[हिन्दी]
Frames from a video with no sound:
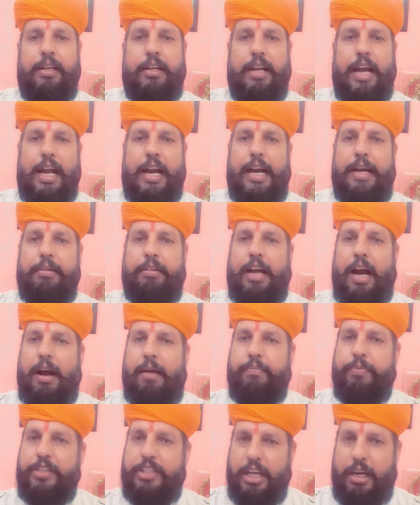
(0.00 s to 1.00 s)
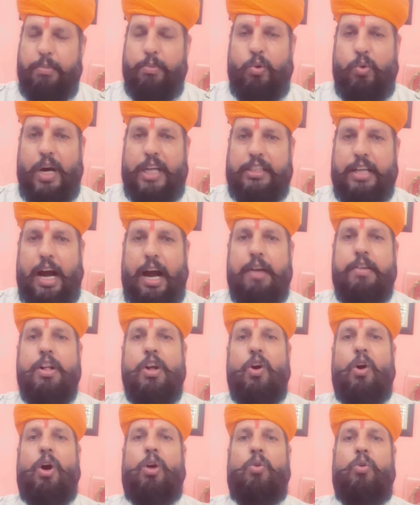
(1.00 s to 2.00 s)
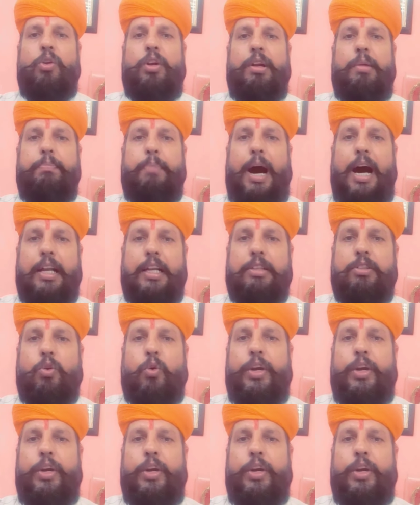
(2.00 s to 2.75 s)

नारायण का जन्म हुआ था और उन्होंने भारत